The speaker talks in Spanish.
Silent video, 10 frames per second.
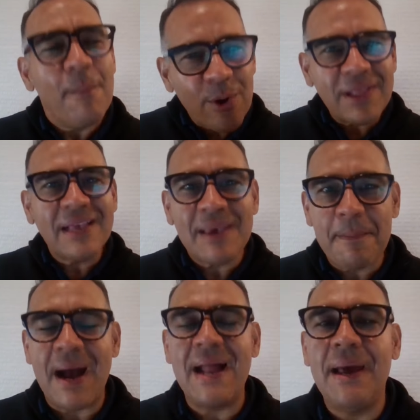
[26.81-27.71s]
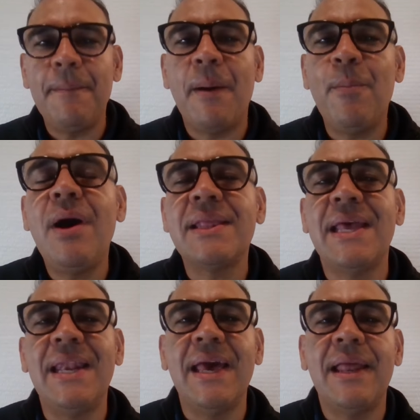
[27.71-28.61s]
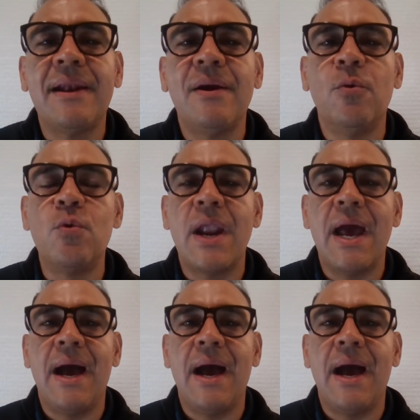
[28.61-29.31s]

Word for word: Pero esta semana vamos a tener un